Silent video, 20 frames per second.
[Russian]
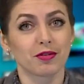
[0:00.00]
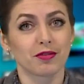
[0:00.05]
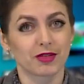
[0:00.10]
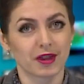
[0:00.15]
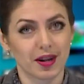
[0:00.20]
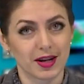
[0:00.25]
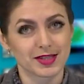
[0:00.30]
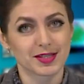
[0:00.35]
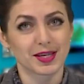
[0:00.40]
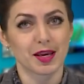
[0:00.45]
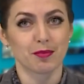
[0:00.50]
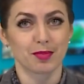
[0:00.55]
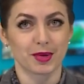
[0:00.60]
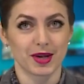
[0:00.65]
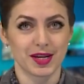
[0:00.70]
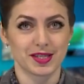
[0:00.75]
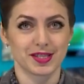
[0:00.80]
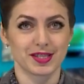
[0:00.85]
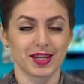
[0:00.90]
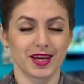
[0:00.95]
февральские
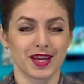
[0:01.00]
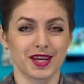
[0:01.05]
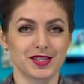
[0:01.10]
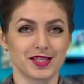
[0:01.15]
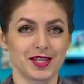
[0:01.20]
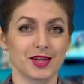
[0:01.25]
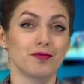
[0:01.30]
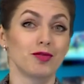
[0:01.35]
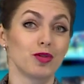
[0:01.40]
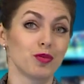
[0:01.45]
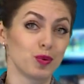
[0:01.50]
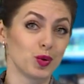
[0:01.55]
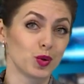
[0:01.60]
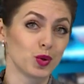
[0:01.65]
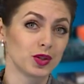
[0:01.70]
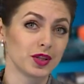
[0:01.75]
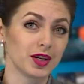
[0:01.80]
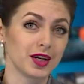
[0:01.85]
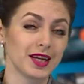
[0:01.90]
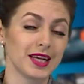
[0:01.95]
праздники – День
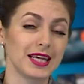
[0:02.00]
влюбленных